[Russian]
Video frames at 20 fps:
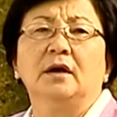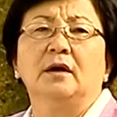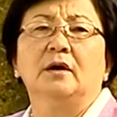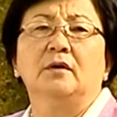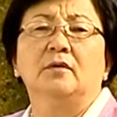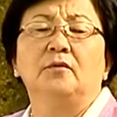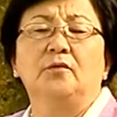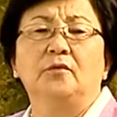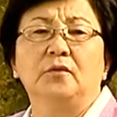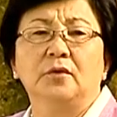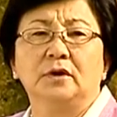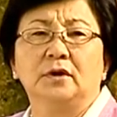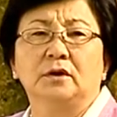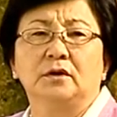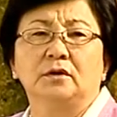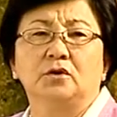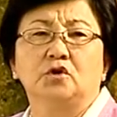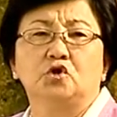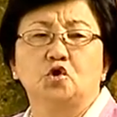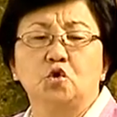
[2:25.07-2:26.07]
В
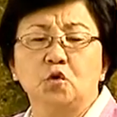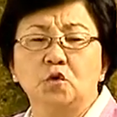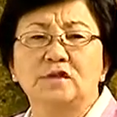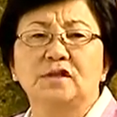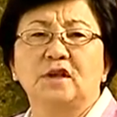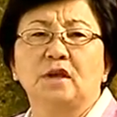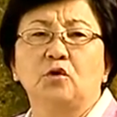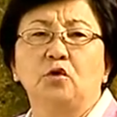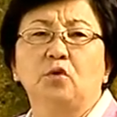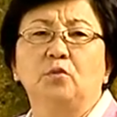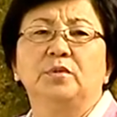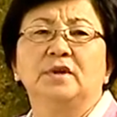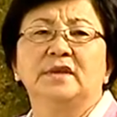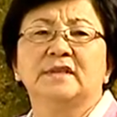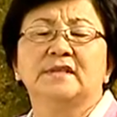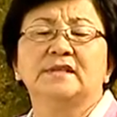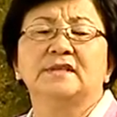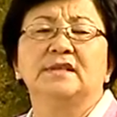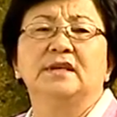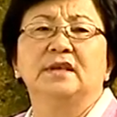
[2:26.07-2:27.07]
Чуйской
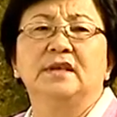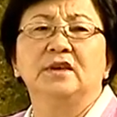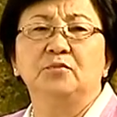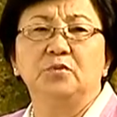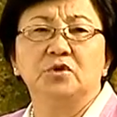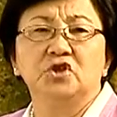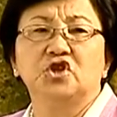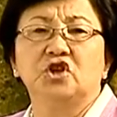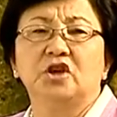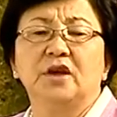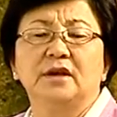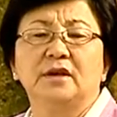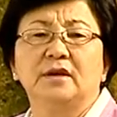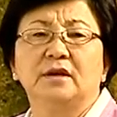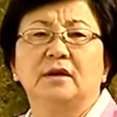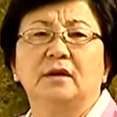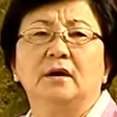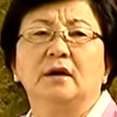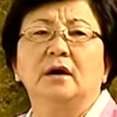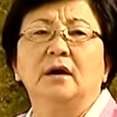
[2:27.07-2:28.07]
области и в
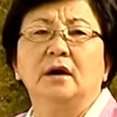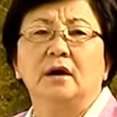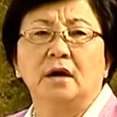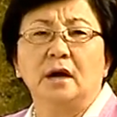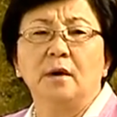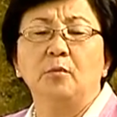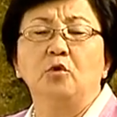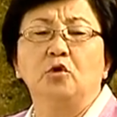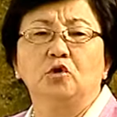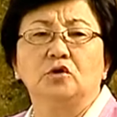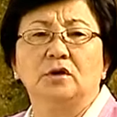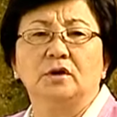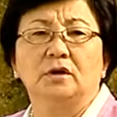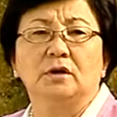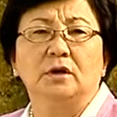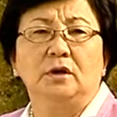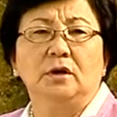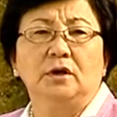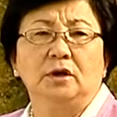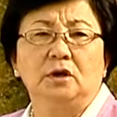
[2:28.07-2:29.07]
Бишкеке работа
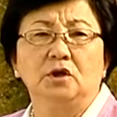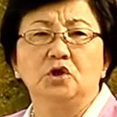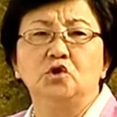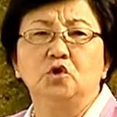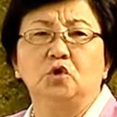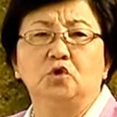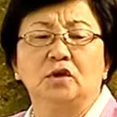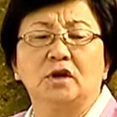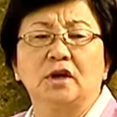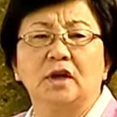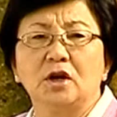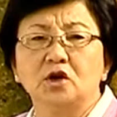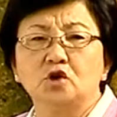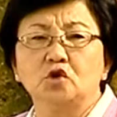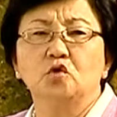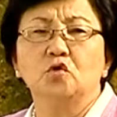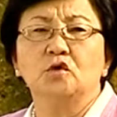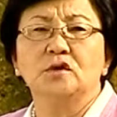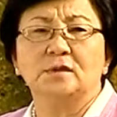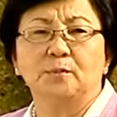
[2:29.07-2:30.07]
идет
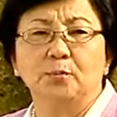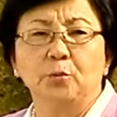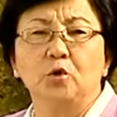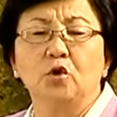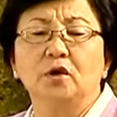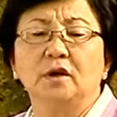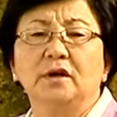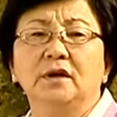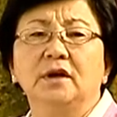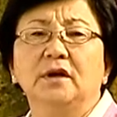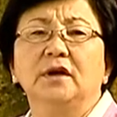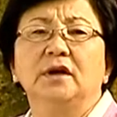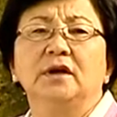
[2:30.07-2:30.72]
хорошо, спора,